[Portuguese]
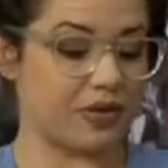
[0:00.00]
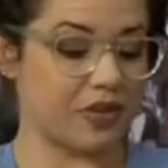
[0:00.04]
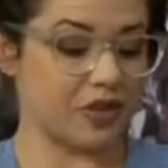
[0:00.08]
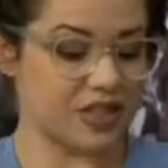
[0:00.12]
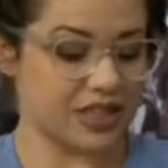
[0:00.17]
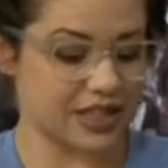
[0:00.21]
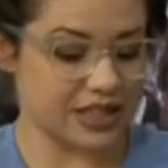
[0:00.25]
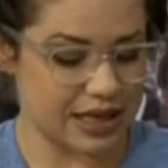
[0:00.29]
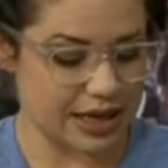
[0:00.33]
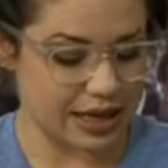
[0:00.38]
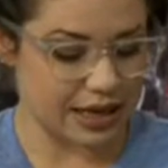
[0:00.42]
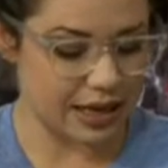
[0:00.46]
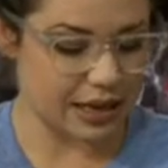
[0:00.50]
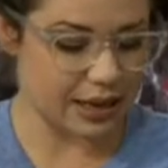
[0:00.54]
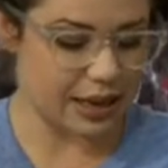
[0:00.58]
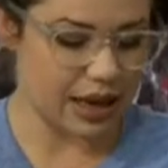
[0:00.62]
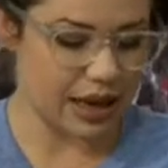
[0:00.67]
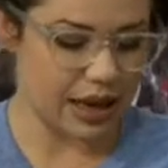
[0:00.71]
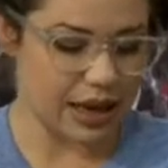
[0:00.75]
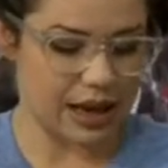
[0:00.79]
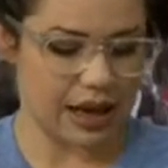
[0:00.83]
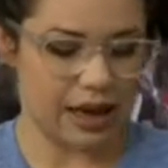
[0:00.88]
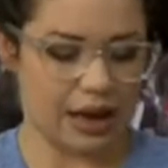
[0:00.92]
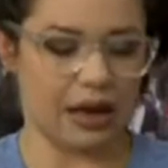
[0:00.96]
você
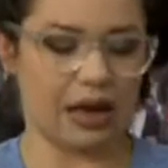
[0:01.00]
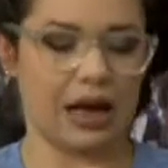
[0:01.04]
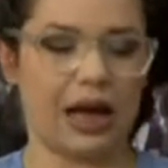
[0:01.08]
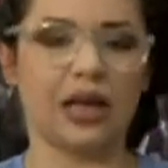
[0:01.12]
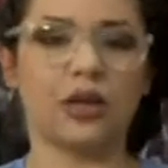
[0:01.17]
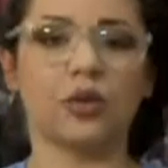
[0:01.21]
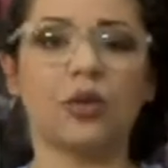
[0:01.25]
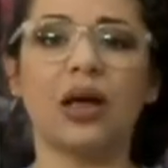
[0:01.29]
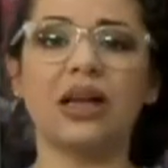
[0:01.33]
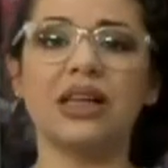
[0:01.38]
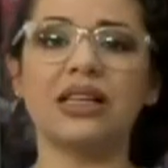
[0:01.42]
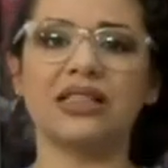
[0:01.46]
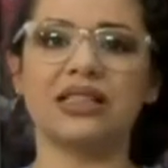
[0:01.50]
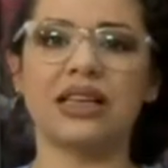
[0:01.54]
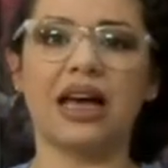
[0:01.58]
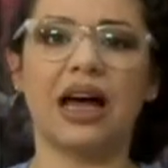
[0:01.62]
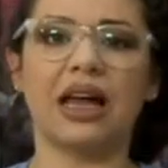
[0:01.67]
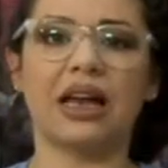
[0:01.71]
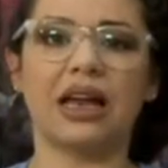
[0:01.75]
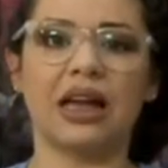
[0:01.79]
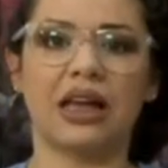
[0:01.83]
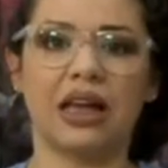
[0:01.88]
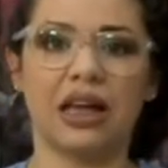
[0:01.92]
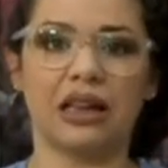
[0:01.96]
a, ah,
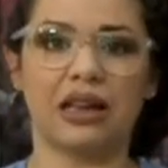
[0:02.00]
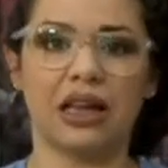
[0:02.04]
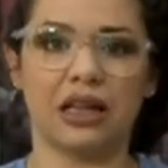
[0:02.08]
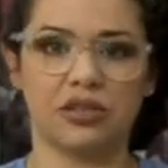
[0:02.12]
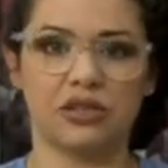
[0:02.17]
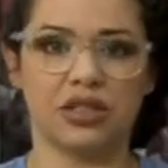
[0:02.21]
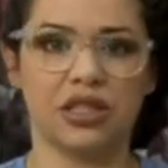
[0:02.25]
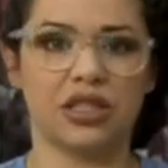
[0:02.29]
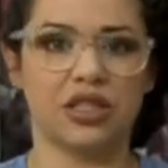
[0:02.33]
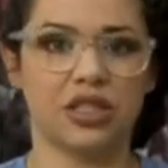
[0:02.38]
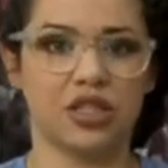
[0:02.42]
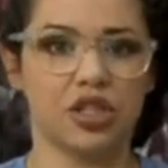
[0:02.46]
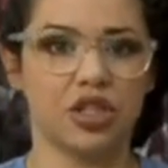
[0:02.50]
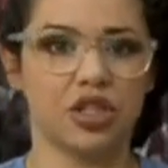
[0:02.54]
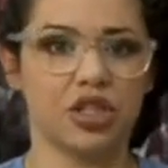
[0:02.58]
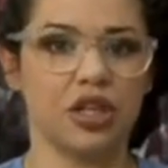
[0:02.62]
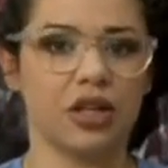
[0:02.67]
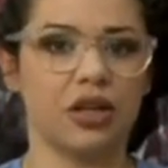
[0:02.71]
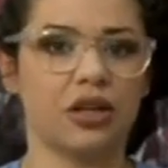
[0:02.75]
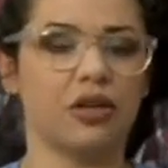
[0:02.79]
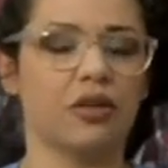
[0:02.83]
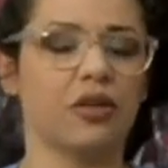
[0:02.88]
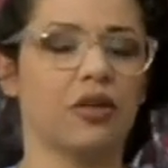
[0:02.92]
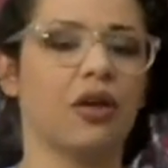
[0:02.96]
atualizar, né, quem está nos
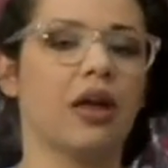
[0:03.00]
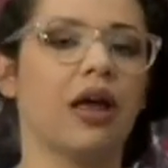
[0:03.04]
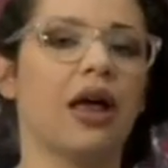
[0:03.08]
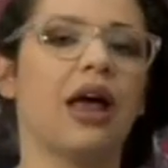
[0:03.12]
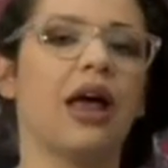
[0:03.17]
assistindo,